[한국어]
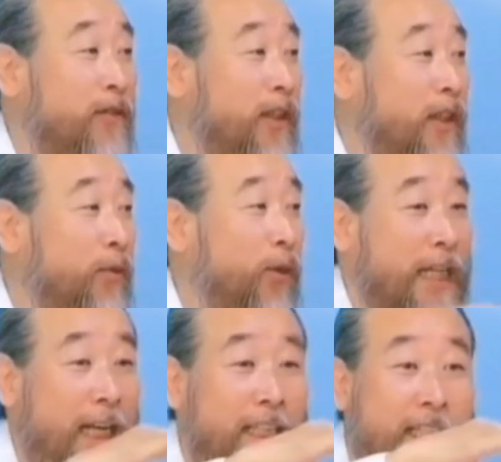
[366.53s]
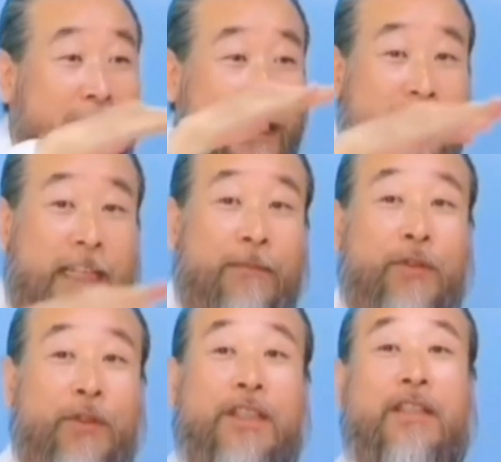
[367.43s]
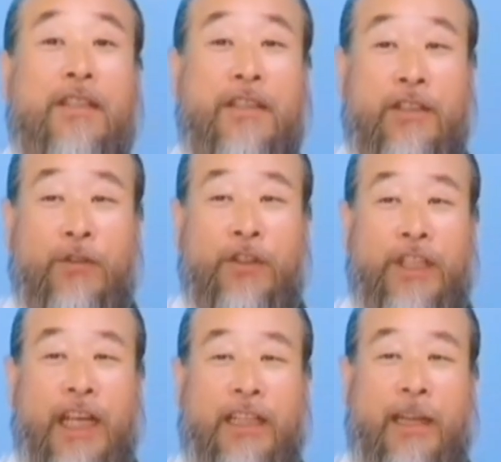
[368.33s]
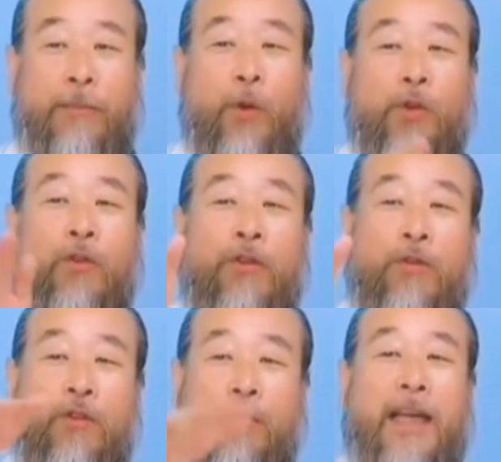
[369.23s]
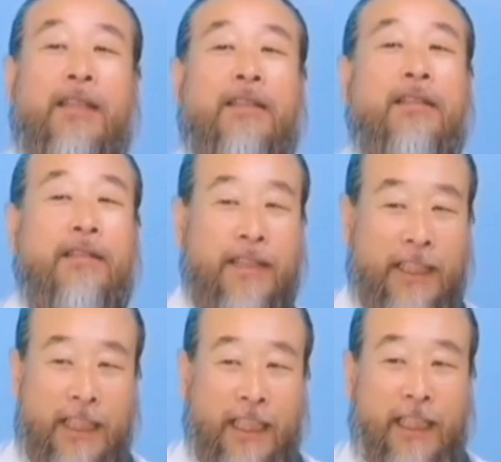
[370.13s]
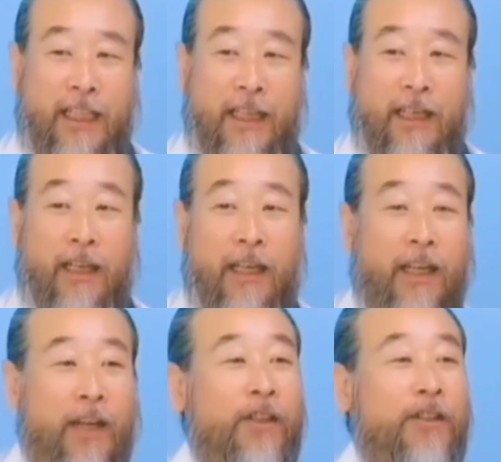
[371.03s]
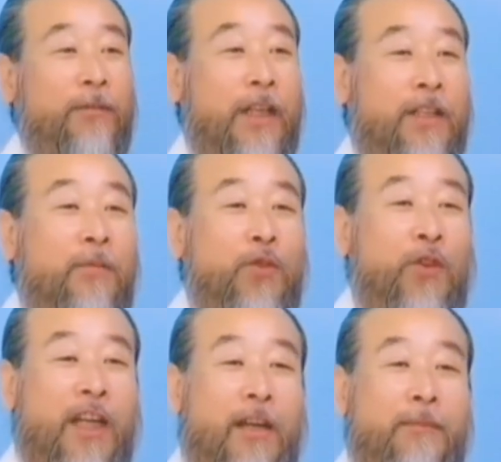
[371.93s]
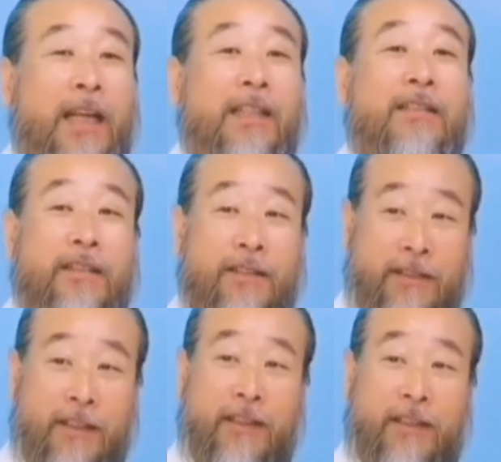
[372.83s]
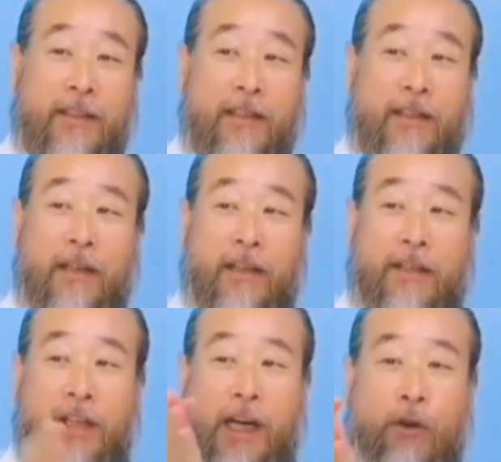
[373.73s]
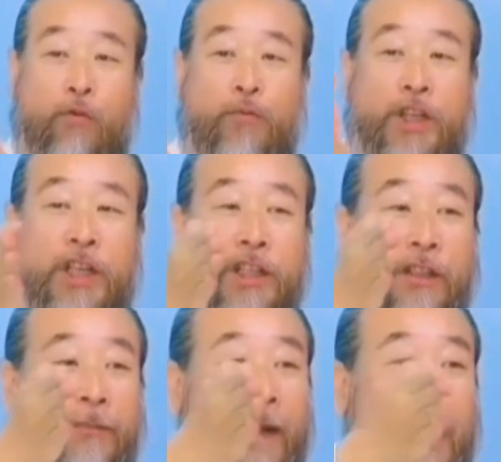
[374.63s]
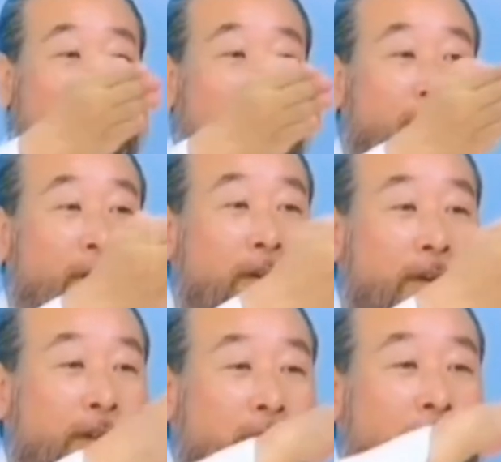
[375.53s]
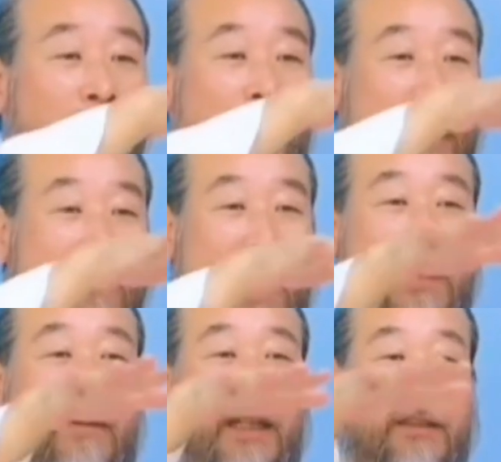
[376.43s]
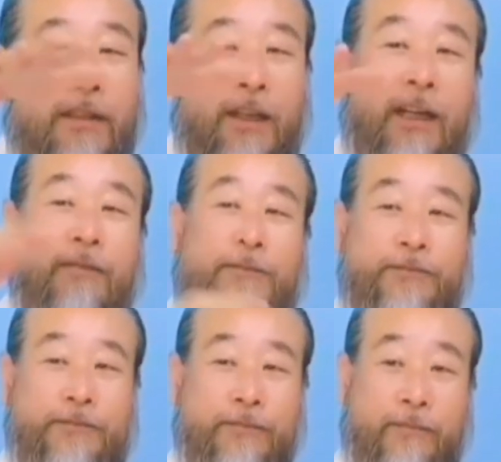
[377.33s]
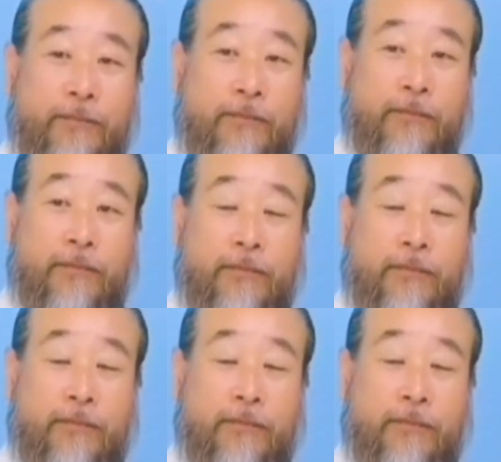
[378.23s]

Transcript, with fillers: 들리고 저 말도 들리고 잘난 척하는 사람도 있을 것이고 니한테 못 들을 것도 많이 들을 것이니 이걸 좀 더 겸손하게 받아들여서 네가 움직이지는 말고 겸손하게 받아만 들여라